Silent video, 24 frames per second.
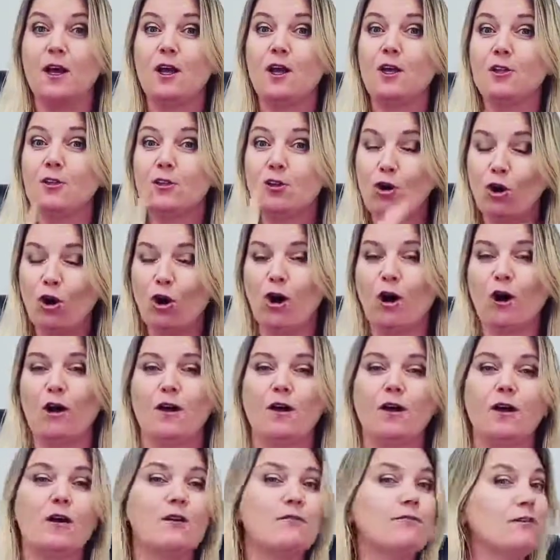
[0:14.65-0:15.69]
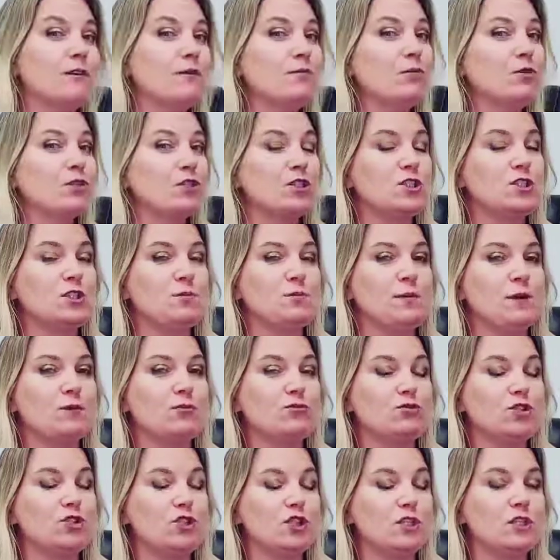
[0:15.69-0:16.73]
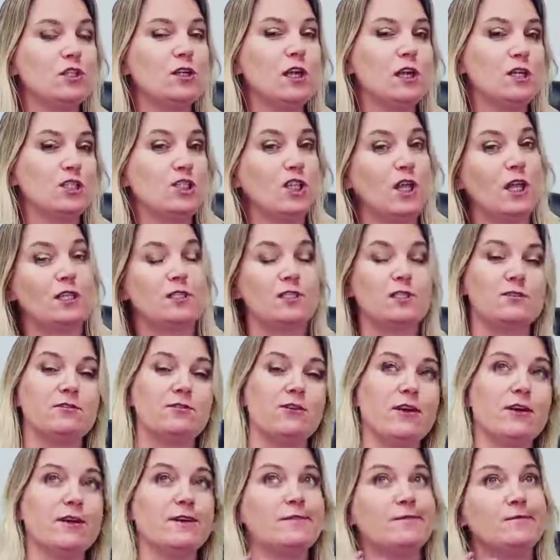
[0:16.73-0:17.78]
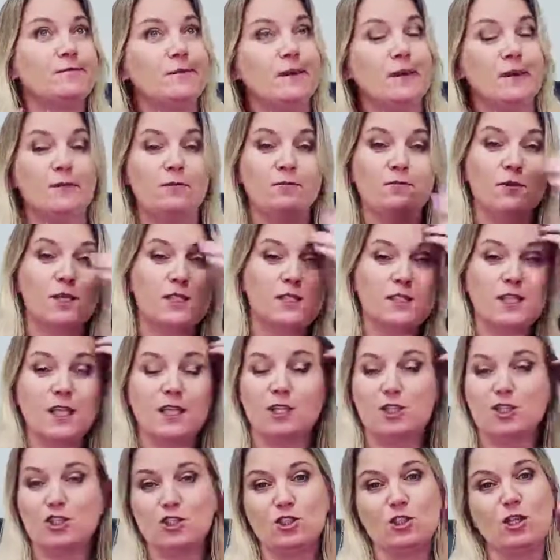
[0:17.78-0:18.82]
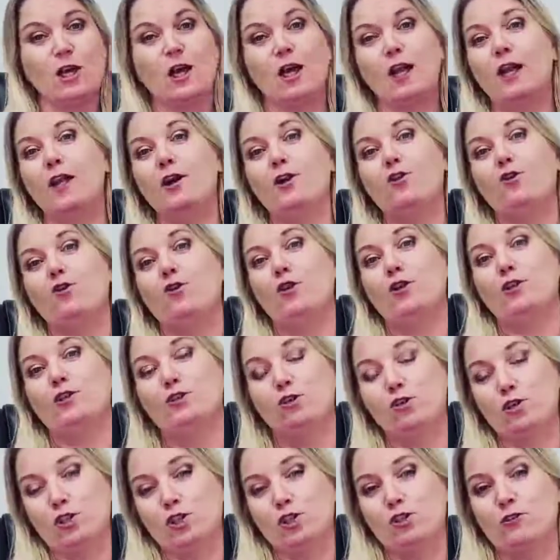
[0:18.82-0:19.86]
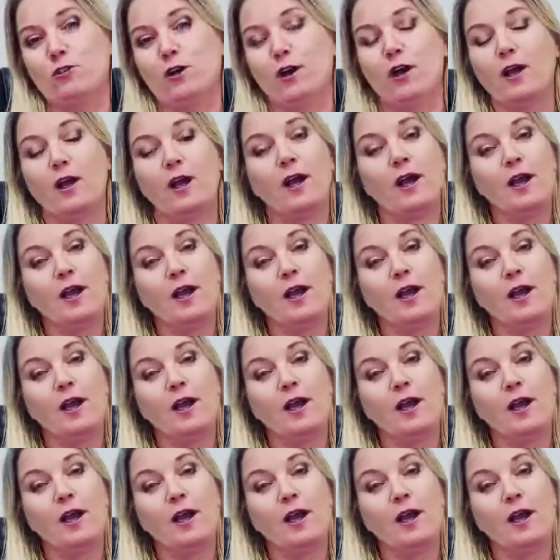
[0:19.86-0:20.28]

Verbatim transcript: Но вы можете получить гражданство достаточно легко и дешево,